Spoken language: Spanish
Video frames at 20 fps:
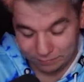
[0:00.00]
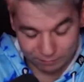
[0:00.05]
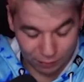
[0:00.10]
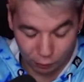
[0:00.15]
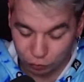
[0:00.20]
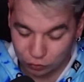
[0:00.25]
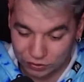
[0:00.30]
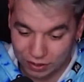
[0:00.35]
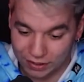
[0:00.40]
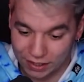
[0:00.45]

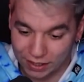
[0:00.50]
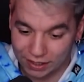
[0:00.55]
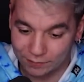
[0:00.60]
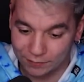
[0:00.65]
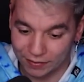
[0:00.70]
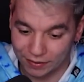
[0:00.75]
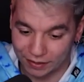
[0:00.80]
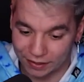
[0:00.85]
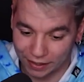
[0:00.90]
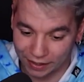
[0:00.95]
gustaría que
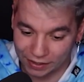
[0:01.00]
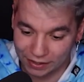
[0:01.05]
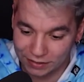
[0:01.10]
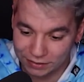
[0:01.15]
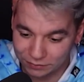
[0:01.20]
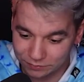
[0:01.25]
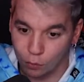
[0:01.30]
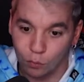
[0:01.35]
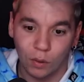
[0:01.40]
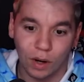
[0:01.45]
me
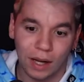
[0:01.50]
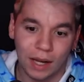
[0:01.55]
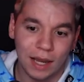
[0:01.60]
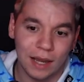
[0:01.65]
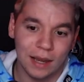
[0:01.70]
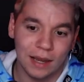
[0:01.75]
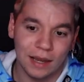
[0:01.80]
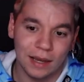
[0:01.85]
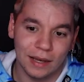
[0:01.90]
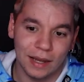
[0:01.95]
dijerais
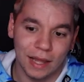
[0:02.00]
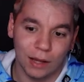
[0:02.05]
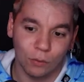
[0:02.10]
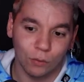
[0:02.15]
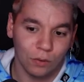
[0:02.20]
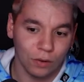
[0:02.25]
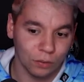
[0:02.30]
cuál,